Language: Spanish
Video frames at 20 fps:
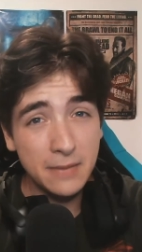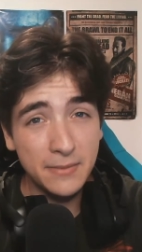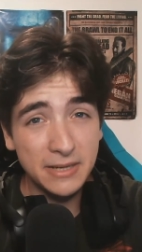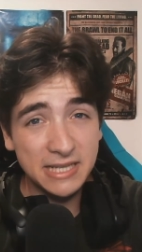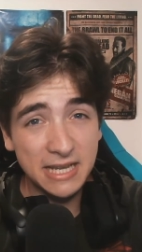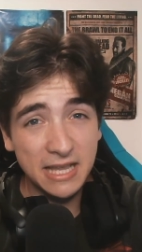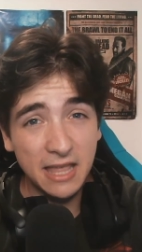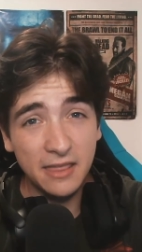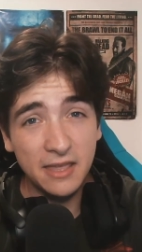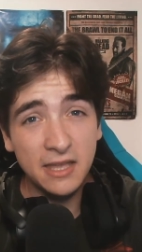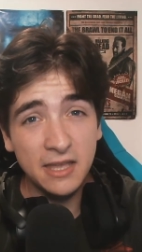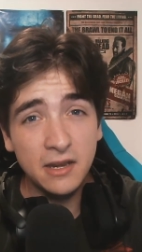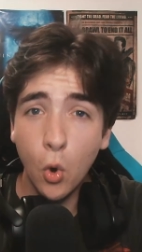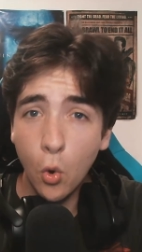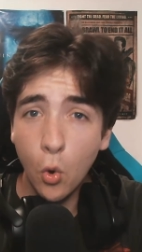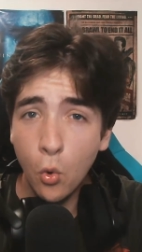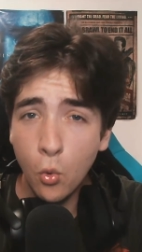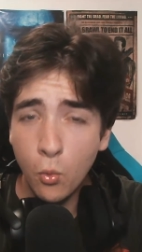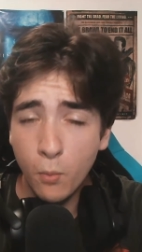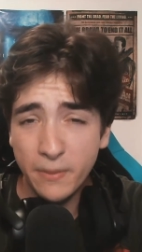más que añadir,
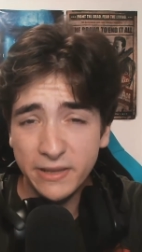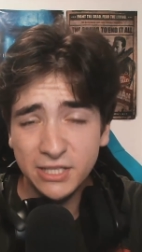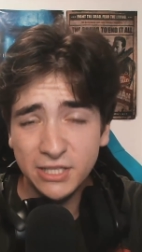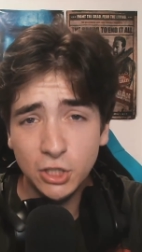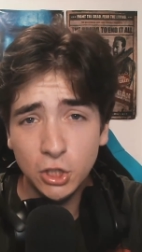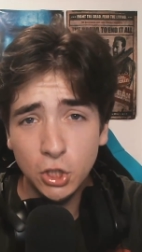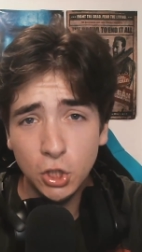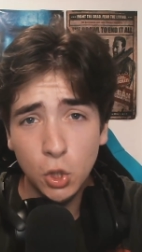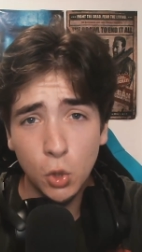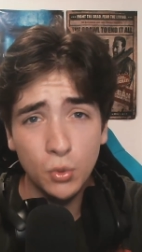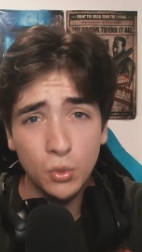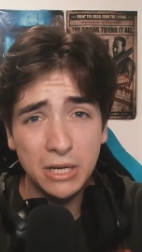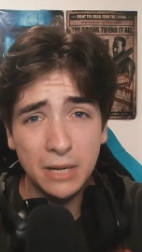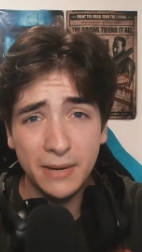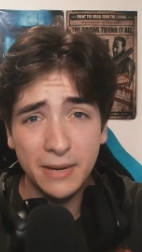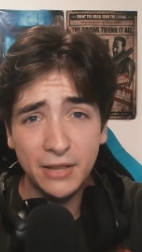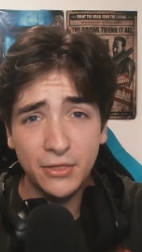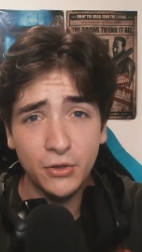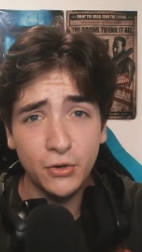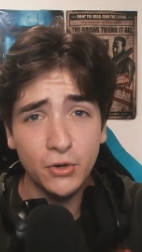un beso, un
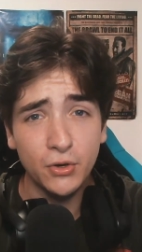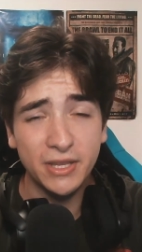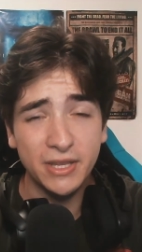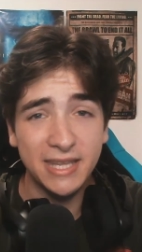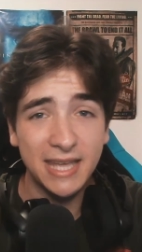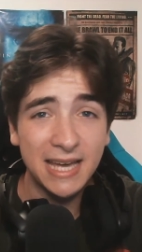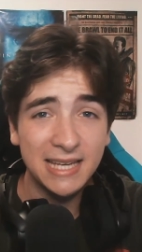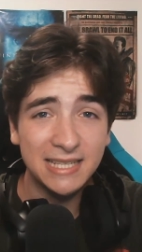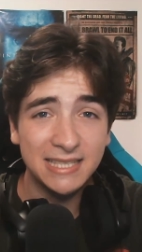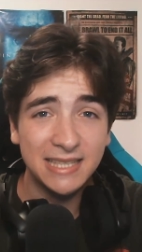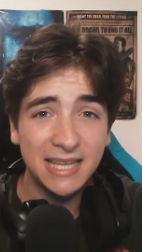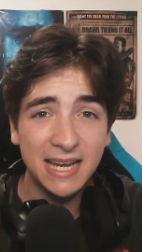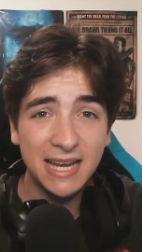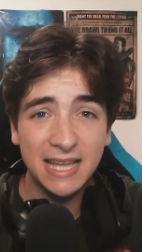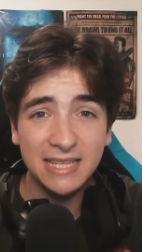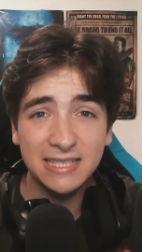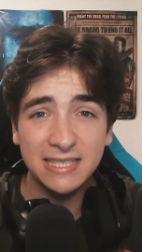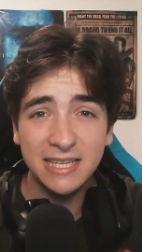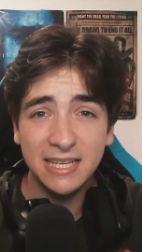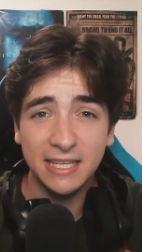abrazo y hasta la
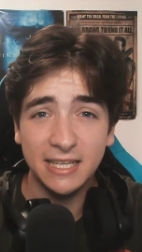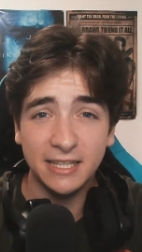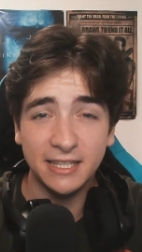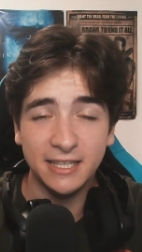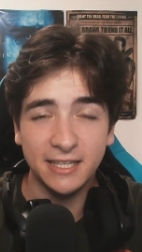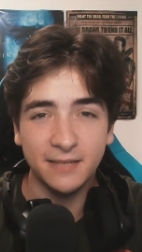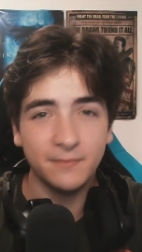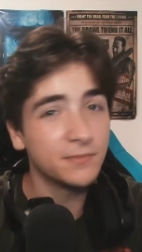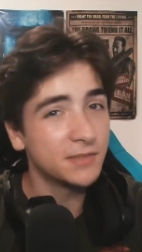siguiente.